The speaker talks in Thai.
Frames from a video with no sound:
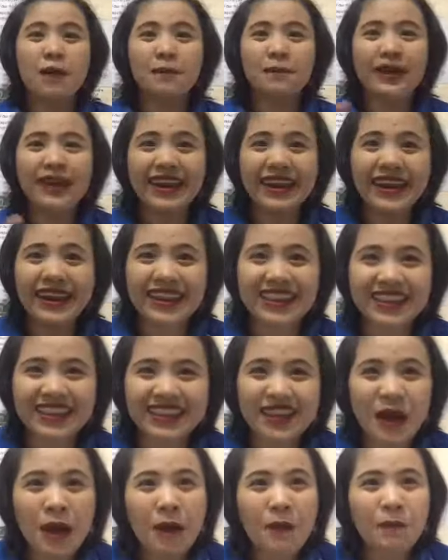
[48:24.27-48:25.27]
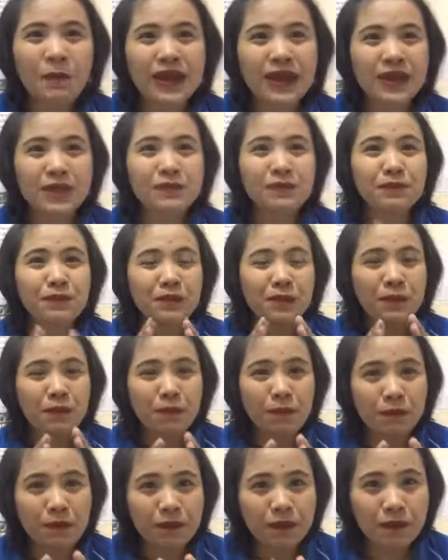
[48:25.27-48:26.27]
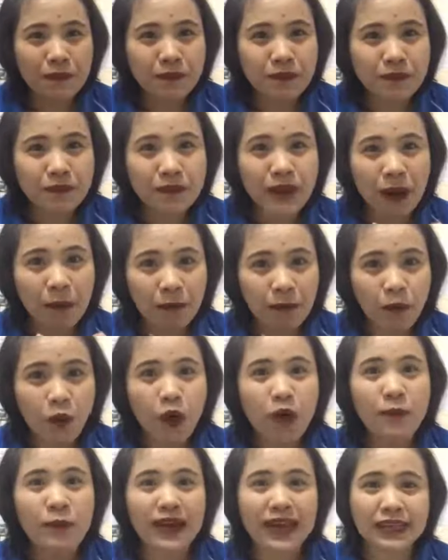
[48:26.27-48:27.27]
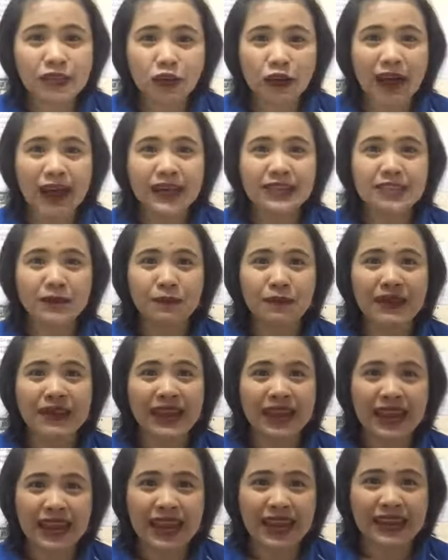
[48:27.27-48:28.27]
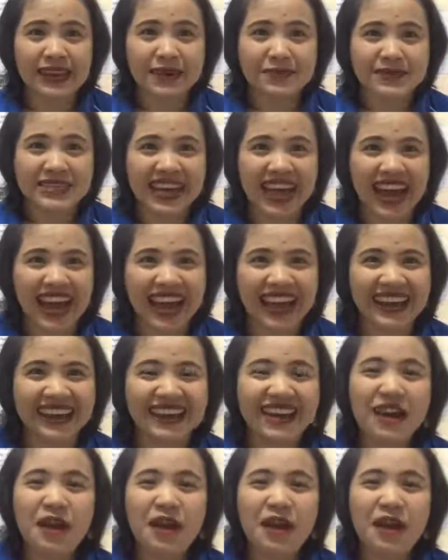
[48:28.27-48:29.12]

ไม่ได้ที่ไม่อย่างปุ๋ยไม่ได้ต้องการที่จะเป็นนักกีฬาทีมชาติ